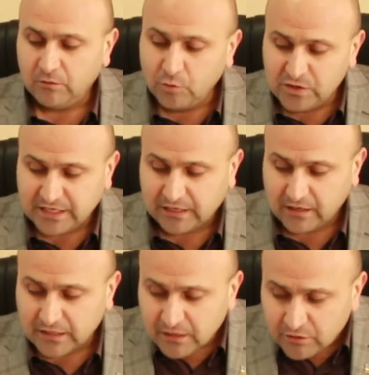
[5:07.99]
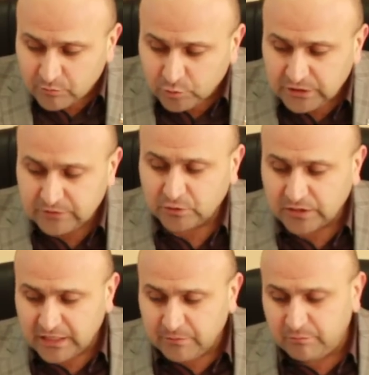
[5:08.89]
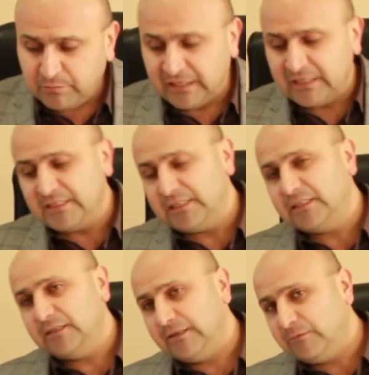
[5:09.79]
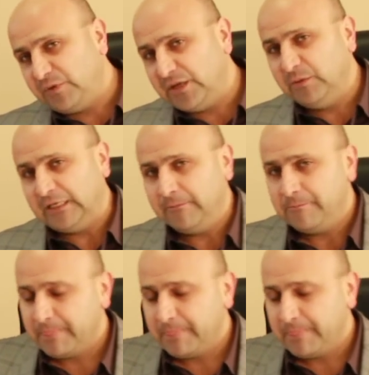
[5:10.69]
Озер, когда оно будет все-таки приносить прибыль,